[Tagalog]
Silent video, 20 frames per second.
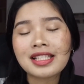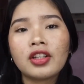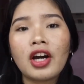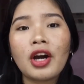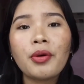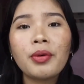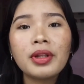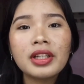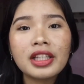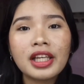
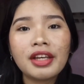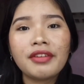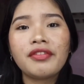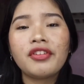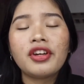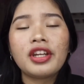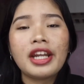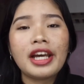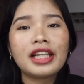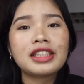I will give you
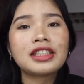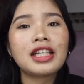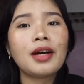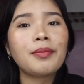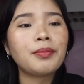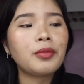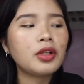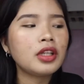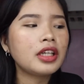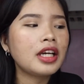an
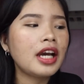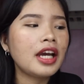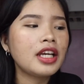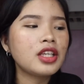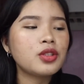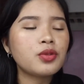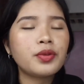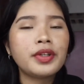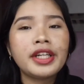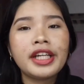example,
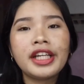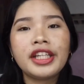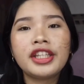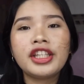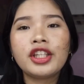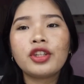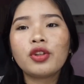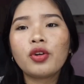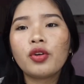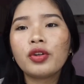guys, wherein
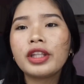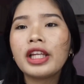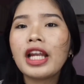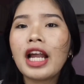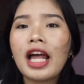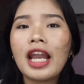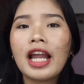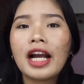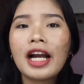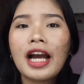dito ko
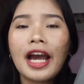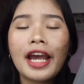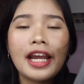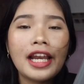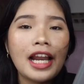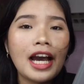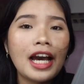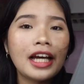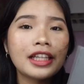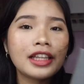nilalagay
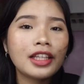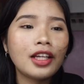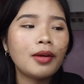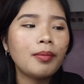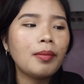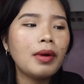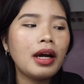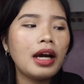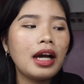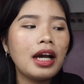lahat
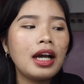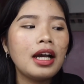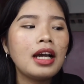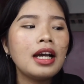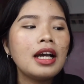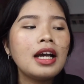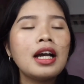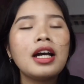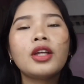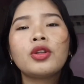ng mga
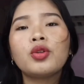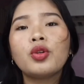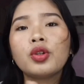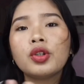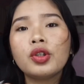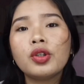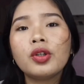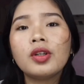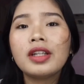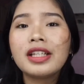
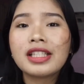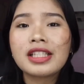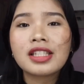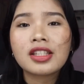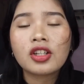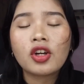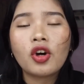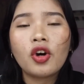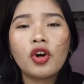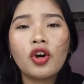to-do list
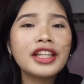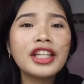ko.